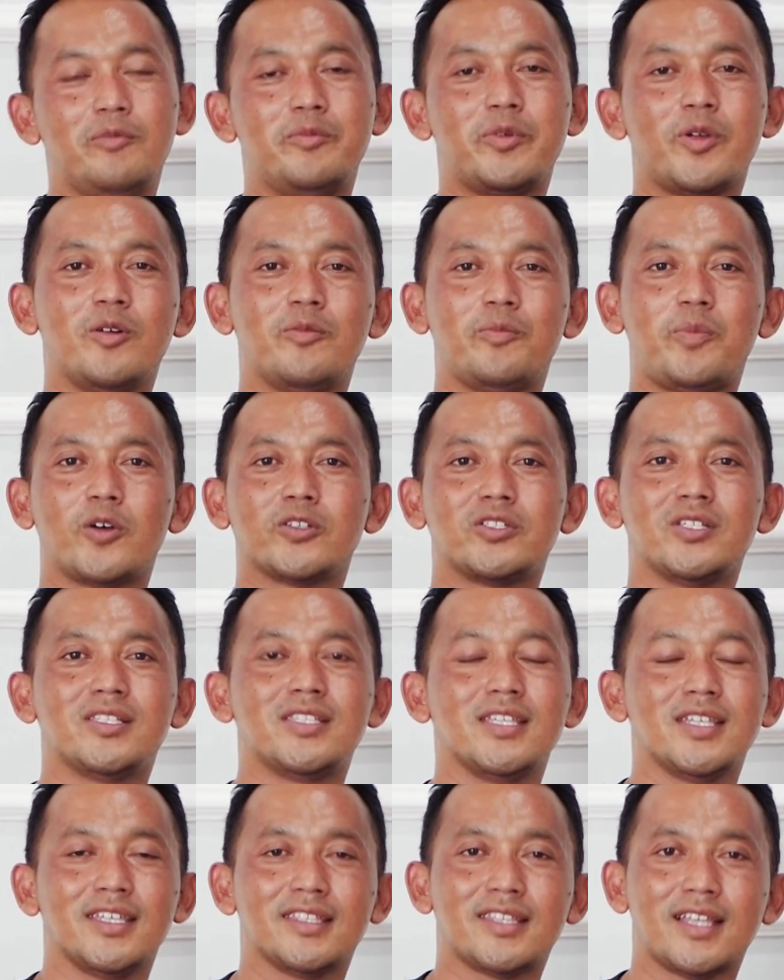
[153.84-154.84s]
Om Bro
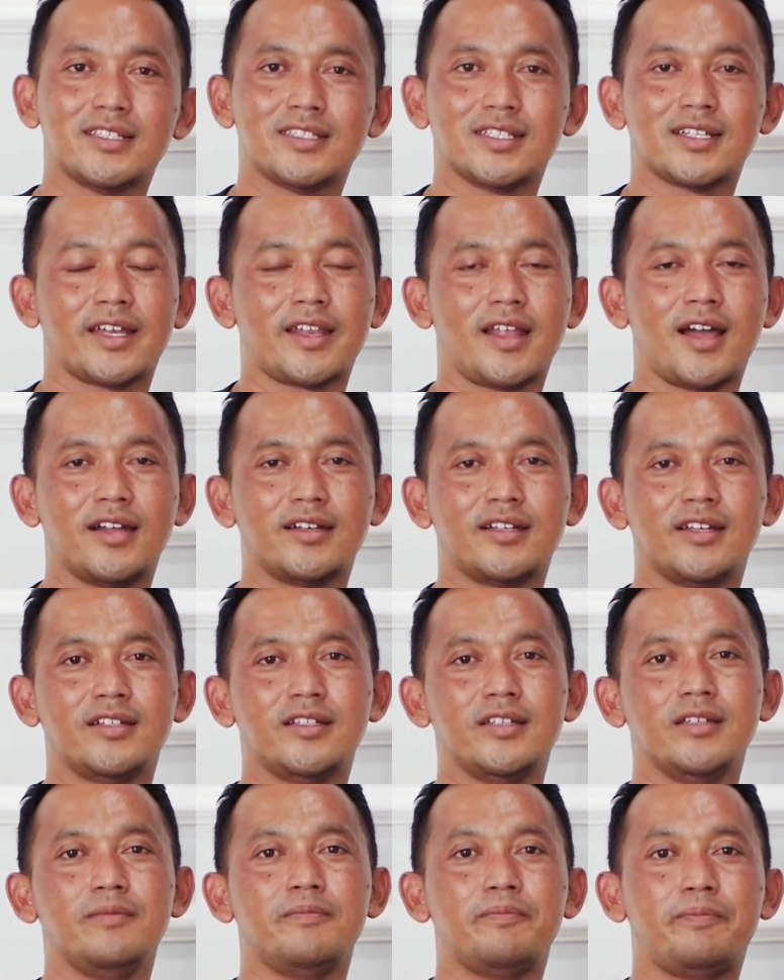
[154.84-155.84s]
posisi kita sekarang ada
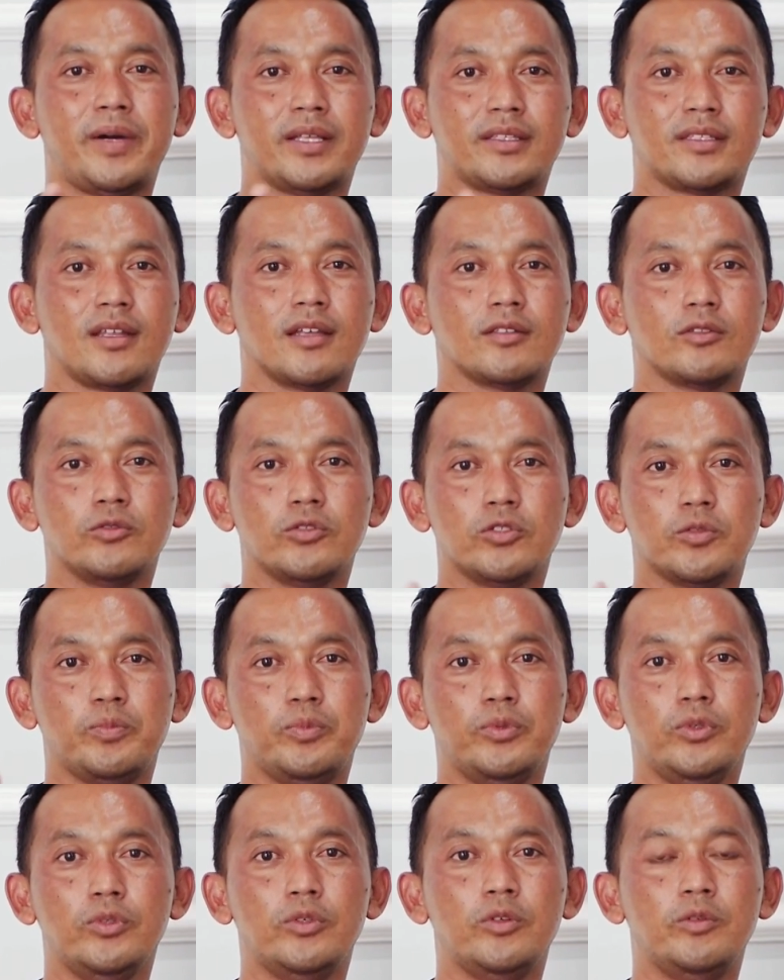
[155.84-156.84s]
di 410
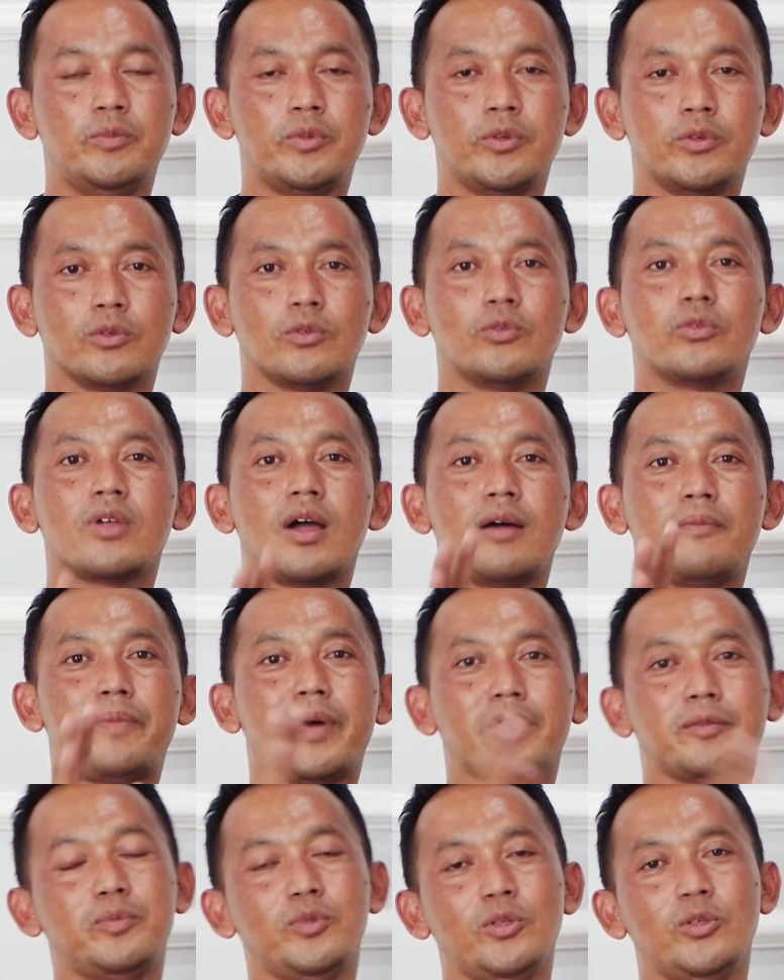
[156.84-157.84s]
Om Bro kurang
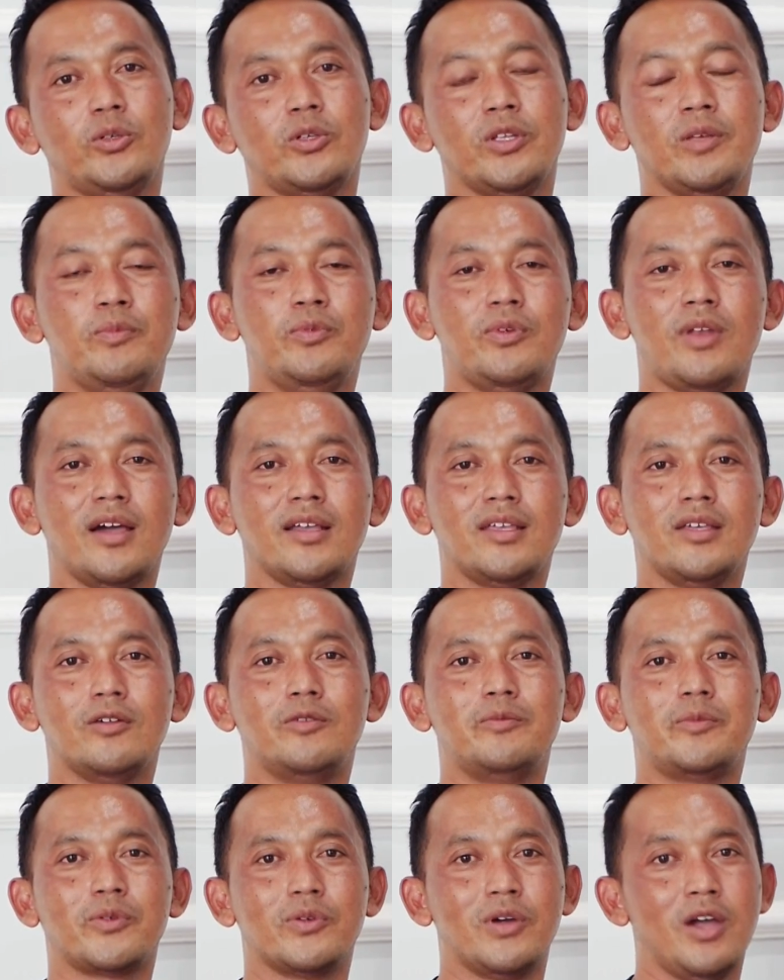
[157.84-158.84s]
40 ribu lagi
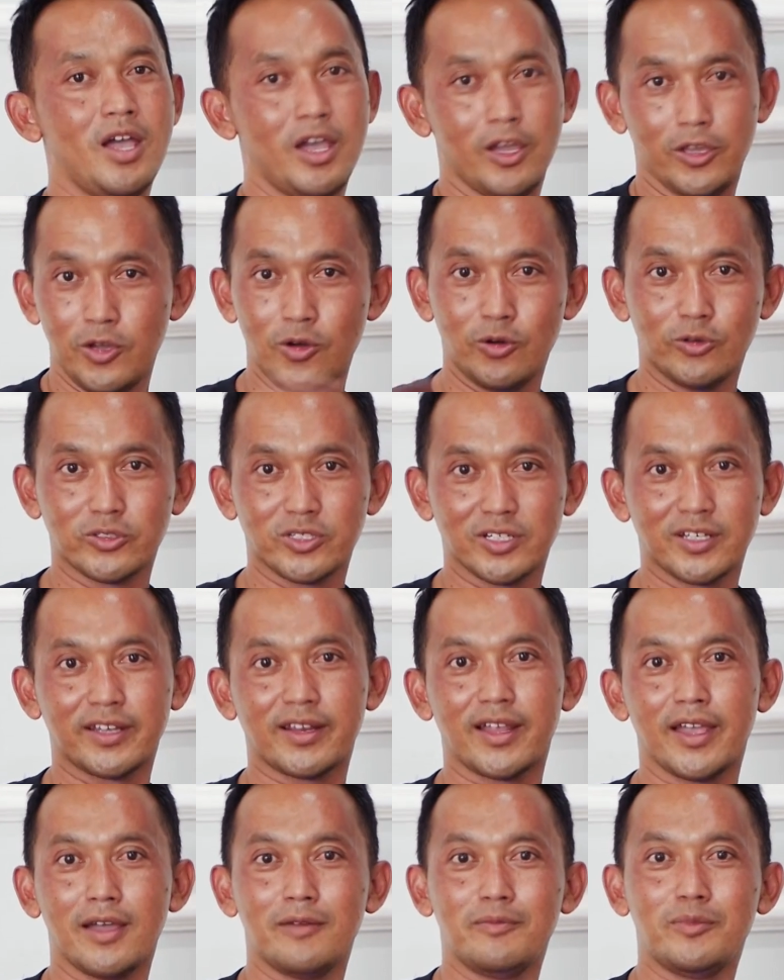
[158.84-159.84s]
Om Bro yuk
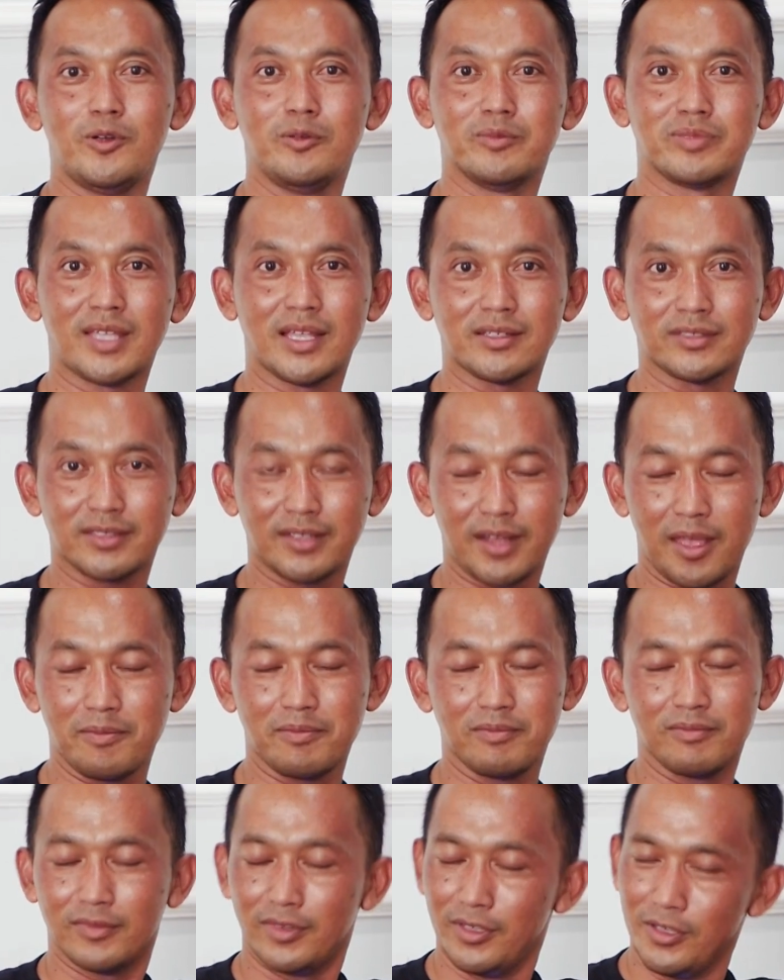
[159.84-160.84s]
segera yang belum subscribe
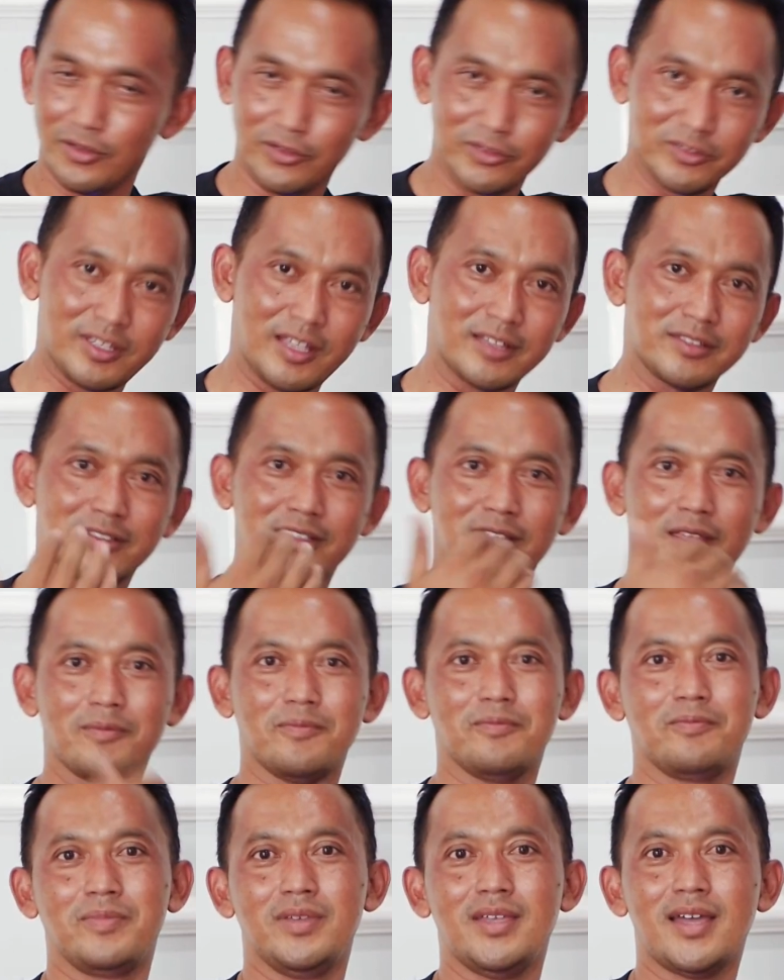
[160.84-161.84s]
yuk subscribe
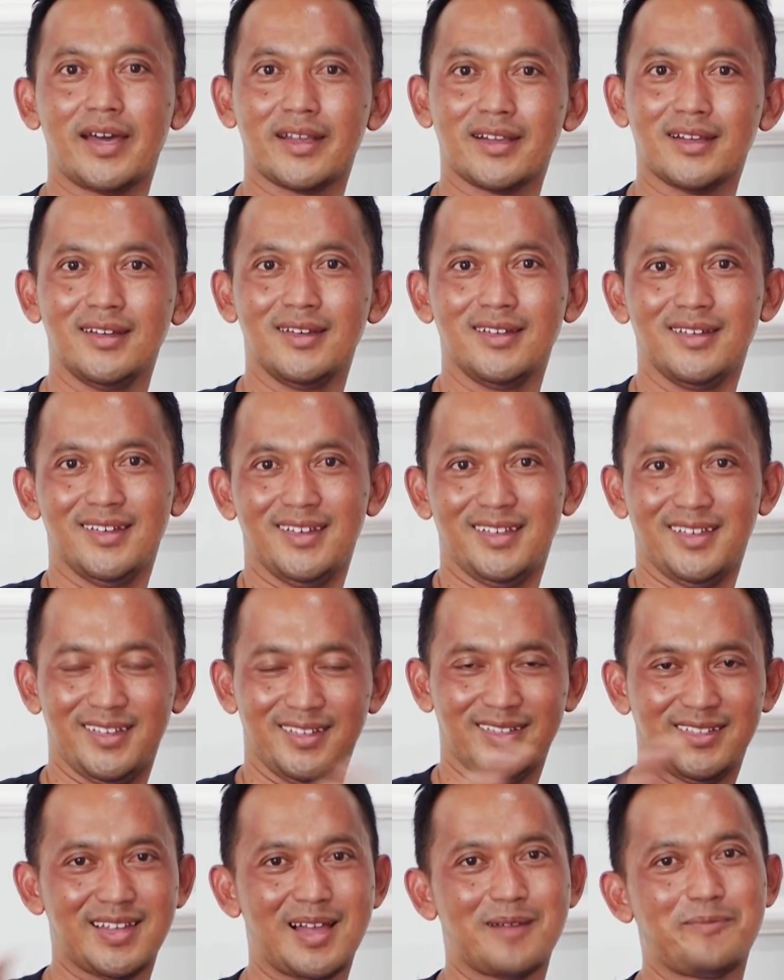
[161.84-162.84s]
biar
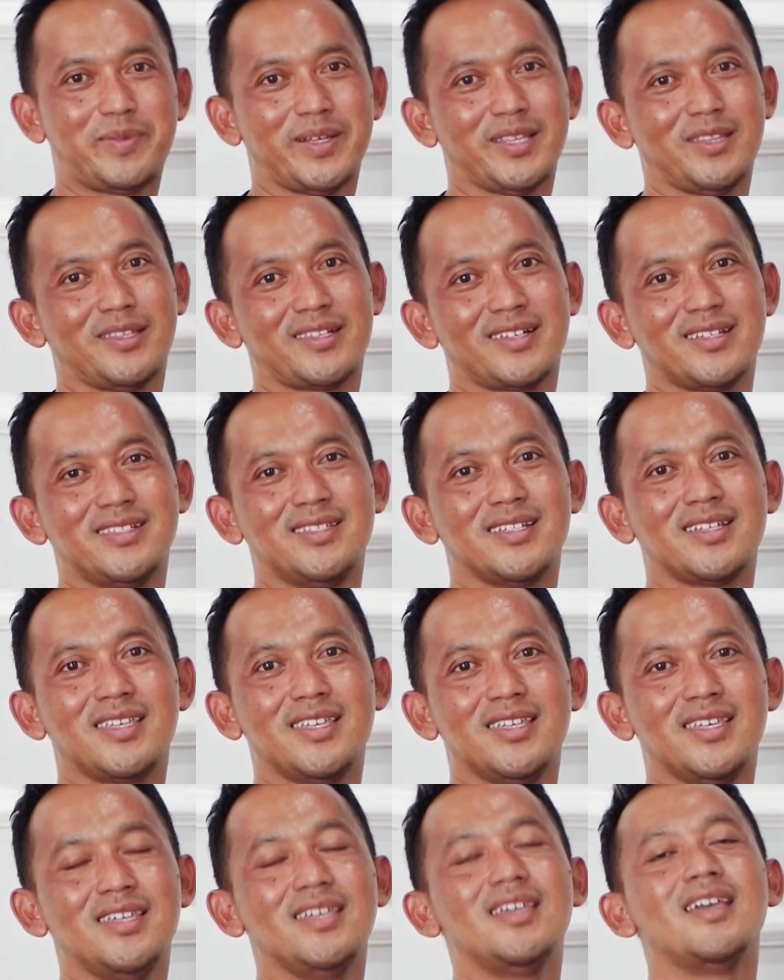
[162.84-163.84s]
dapat
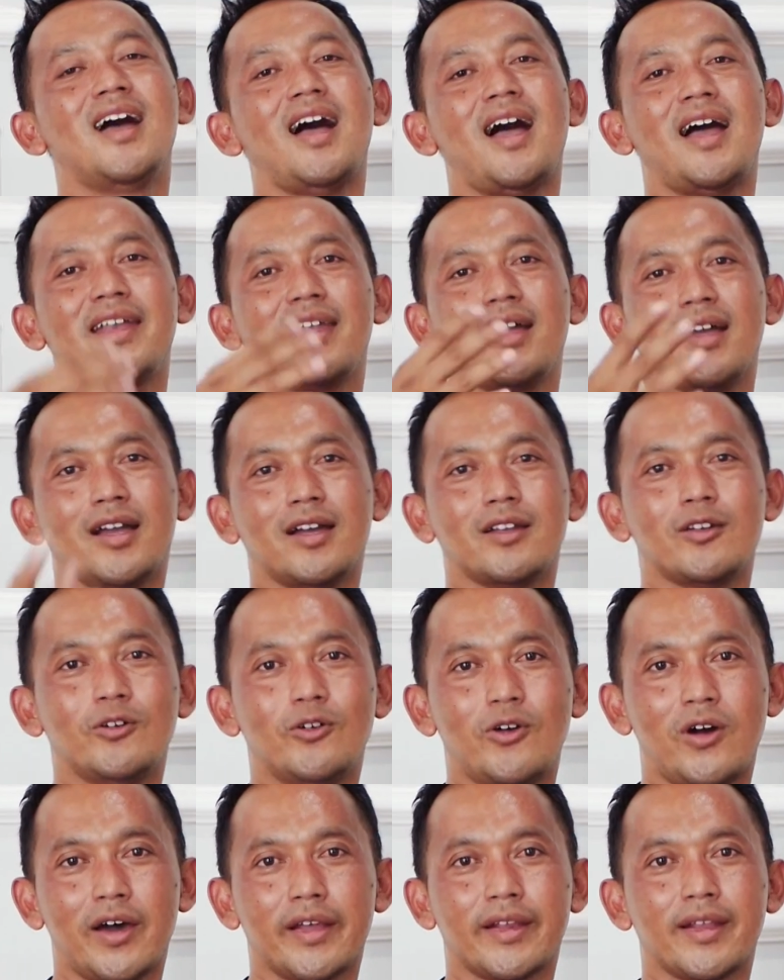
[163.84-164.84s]
rezeki anakan
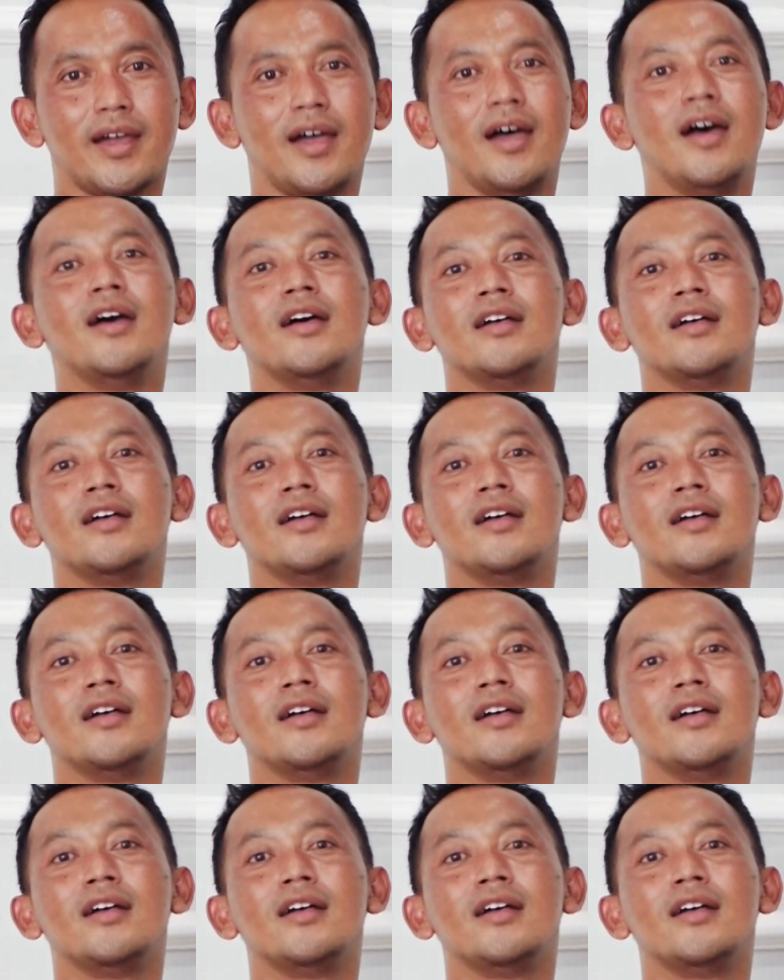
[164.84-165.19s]
Ohara